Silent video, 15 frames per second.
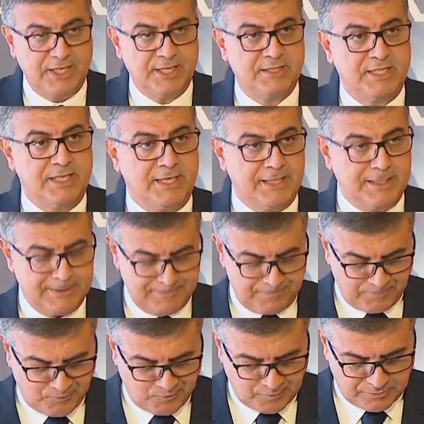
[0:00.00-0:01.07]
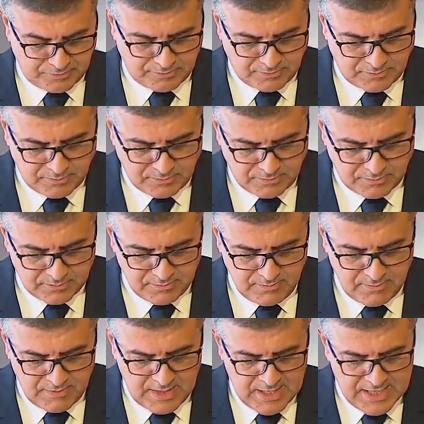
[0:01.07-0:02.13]
التبادل التجاري
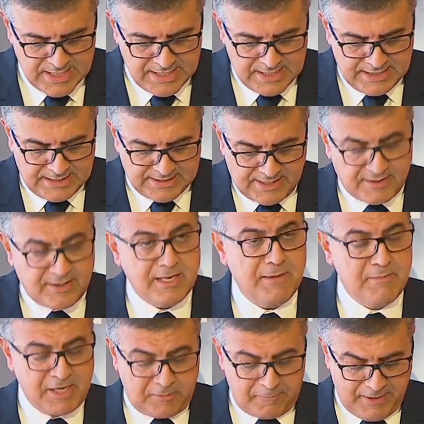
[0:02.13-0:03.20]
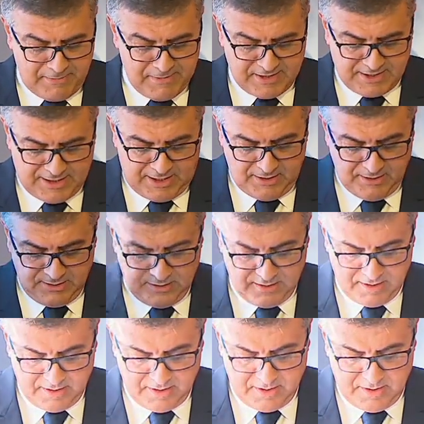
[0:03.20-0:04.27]
ستساهم هذه الديناميكية في
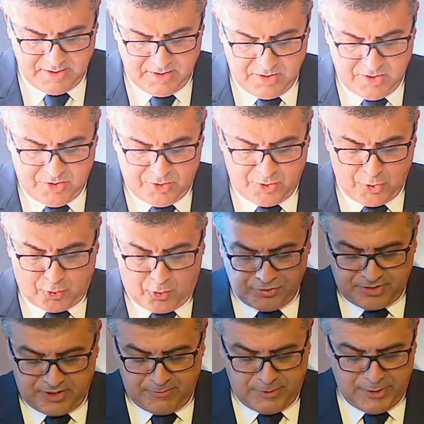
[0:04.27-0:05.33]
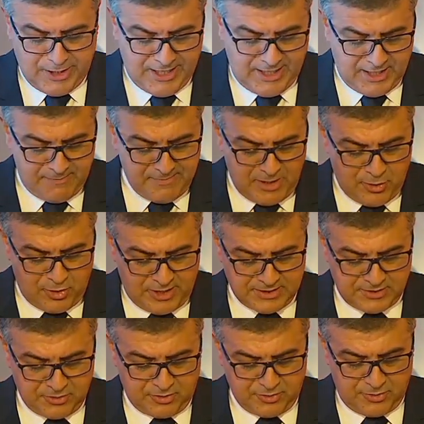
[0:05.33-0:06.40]
تحسين القدرة التنافسية
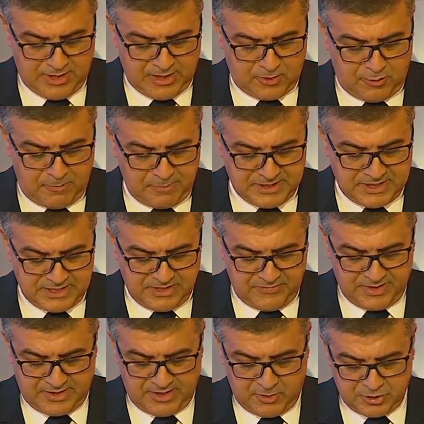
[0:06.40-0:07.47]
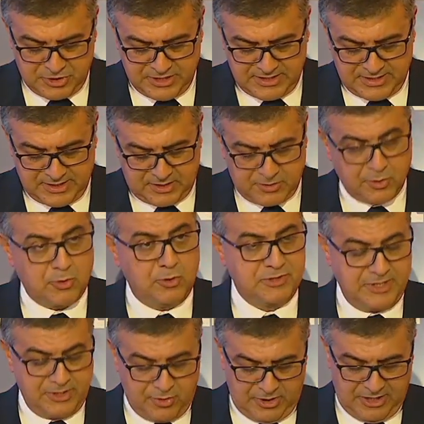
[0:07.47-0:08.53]
اللوجستية في القارة
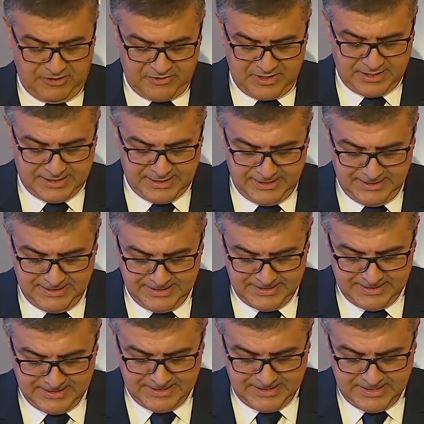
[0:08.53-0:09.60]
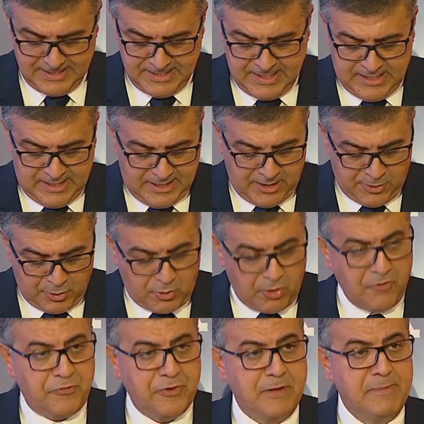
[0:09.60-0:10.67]
الأفريقية وتأكيد اندماج
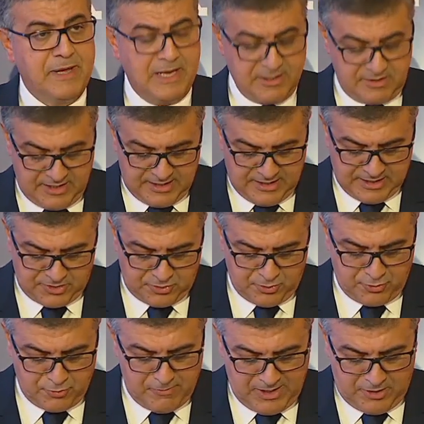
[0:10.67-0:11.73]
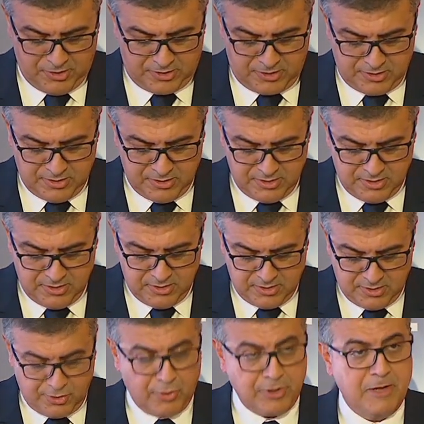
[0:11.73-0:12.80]
المغرب في مجال
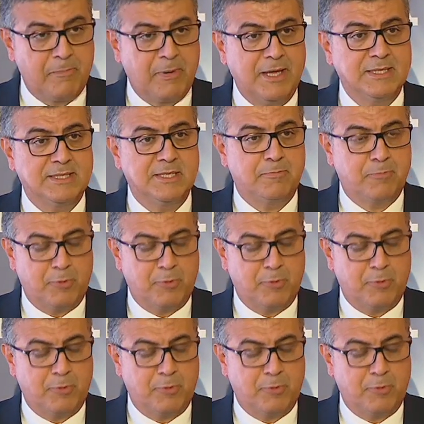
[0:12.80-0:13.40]
الخدمات اللوجستية